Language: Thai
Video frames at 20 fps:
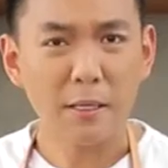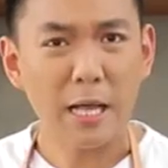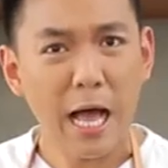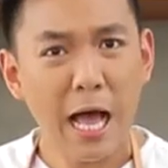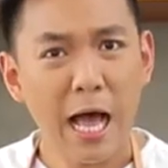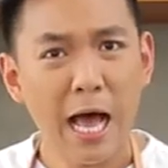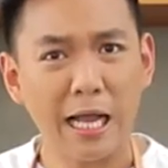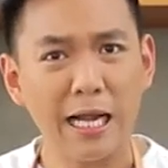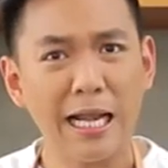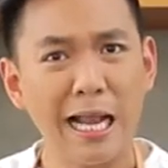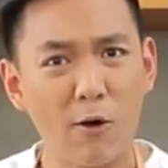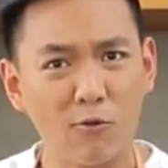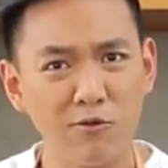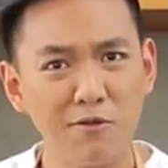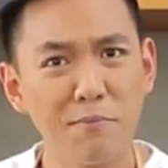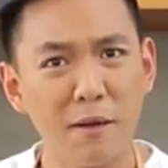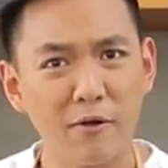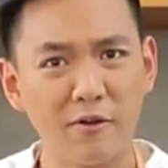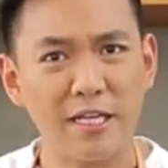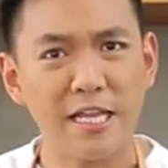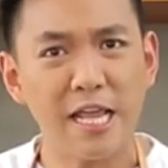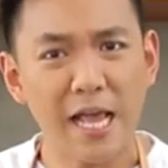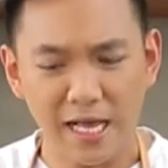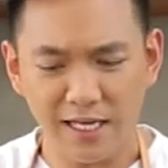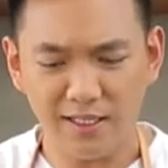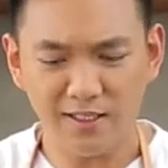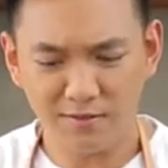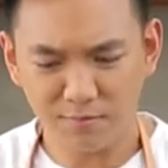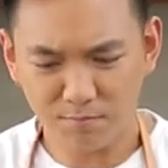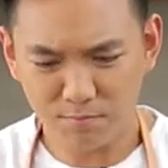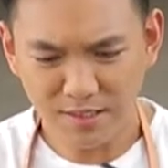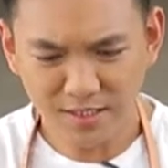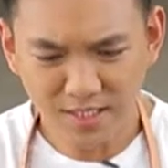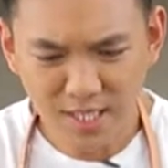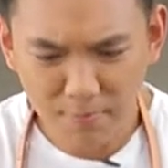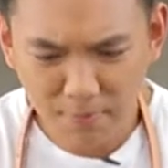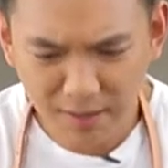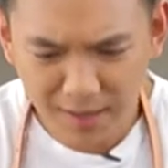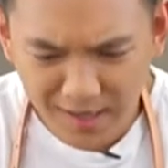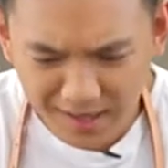อาหารเหล่าหรือเปล่านี้อ่ะไปเสิ
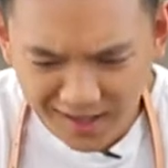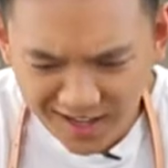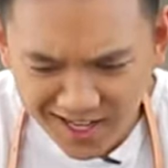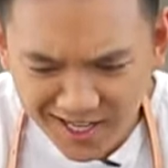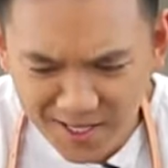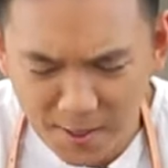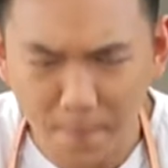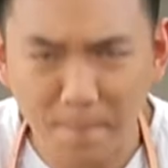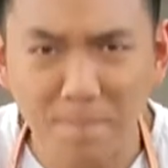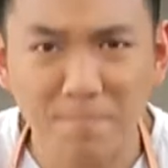ร์ฟกันเลย